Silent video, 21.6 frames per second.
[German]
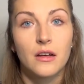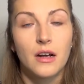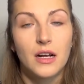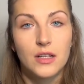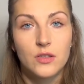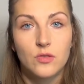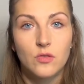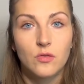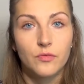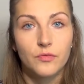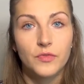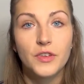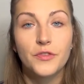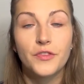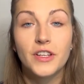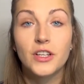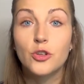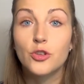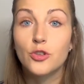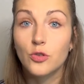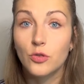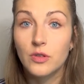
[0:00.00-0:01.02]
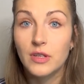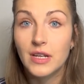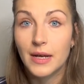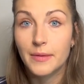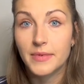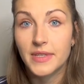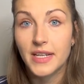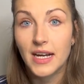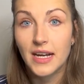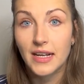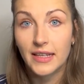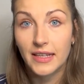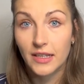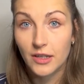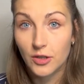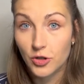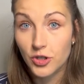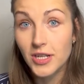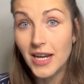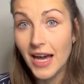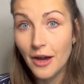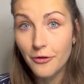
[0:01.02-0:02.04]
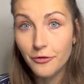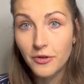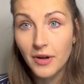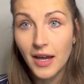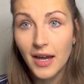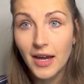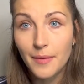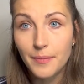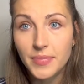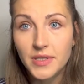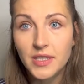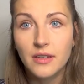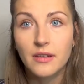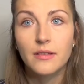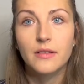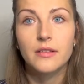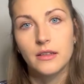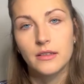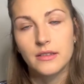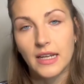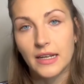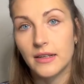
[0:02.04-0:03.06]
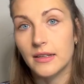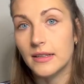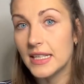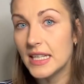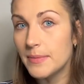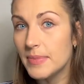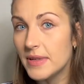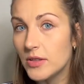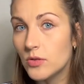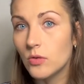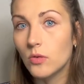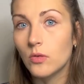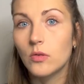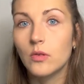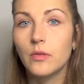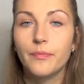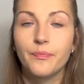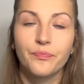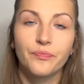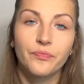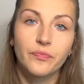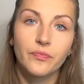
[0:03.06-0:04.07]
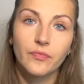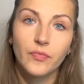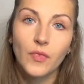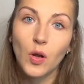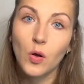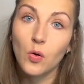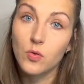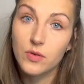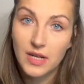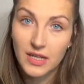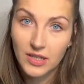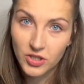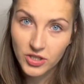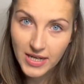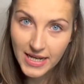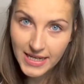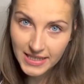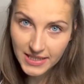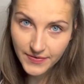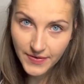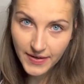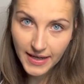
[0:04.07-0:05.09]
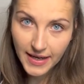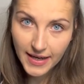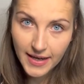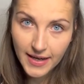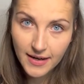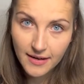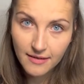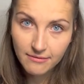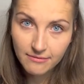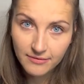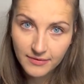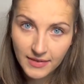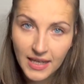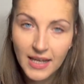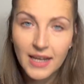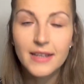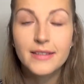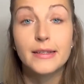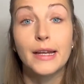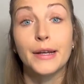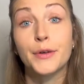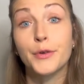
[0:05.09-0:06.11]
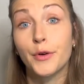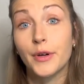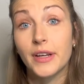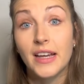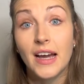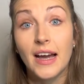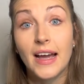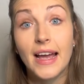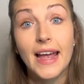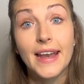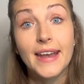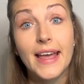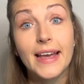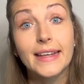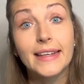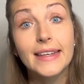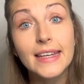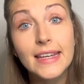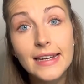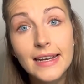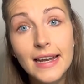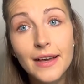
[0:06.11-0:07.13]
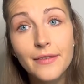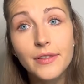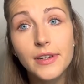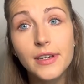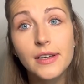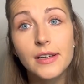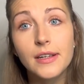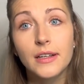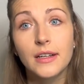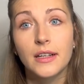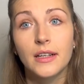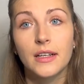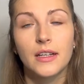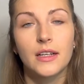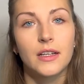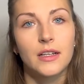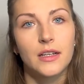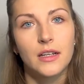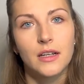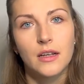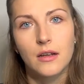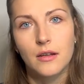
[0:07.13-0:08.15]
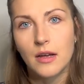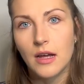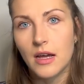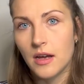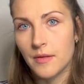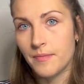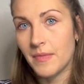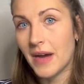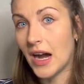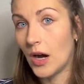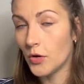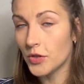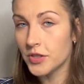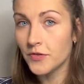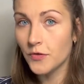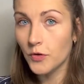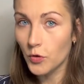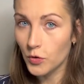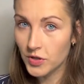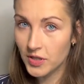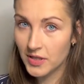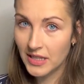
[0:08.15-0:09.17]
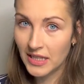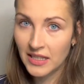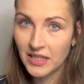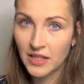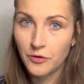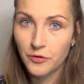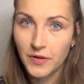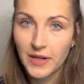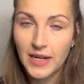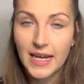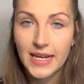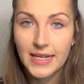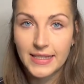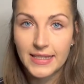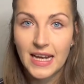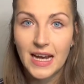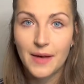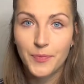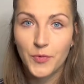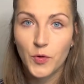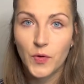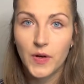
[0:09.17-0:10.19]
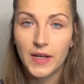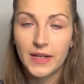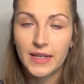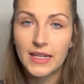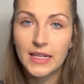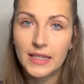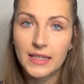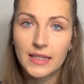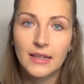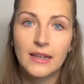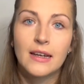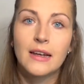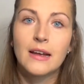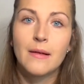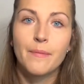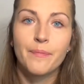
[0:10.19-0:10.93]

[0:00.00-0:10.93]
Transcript: also wie viele Stunden am Tag ihr geschlafen habt, dann Libido, oder Geschlechtsverkehr, dann euer Energielevel, ähm, Ausfluss, den ihr vielleicht habt oder nicht.